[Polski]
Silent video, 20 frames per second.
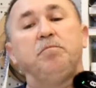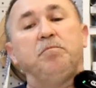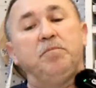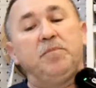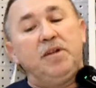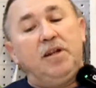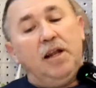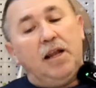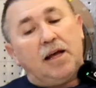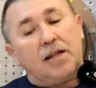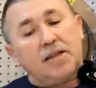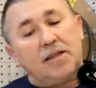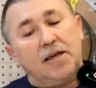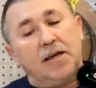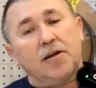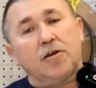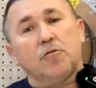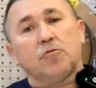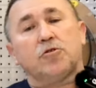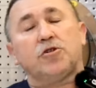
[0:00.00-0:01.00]

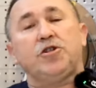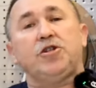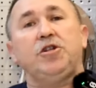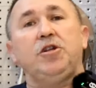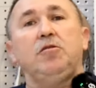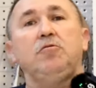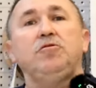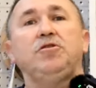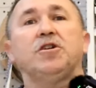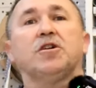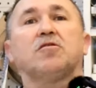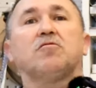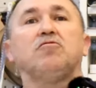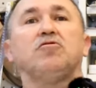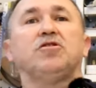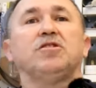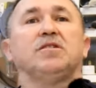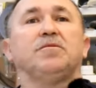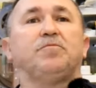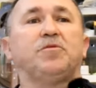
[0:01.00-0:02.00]
Dlatego ci ludzie,
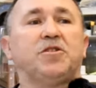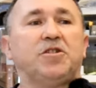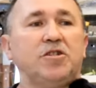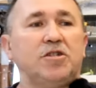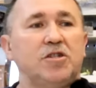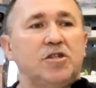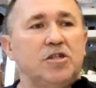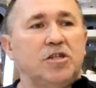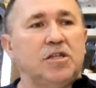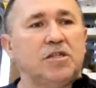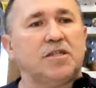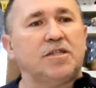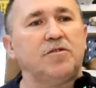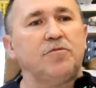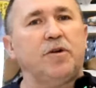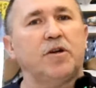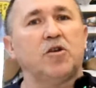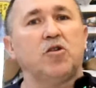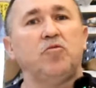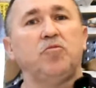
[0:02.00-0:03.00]
którzy
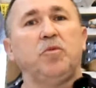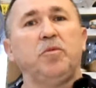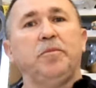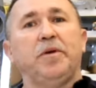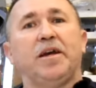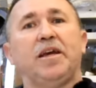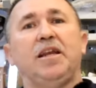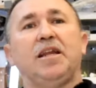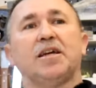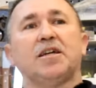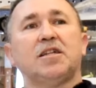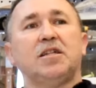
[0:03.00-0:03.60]
przysyłają mi maile,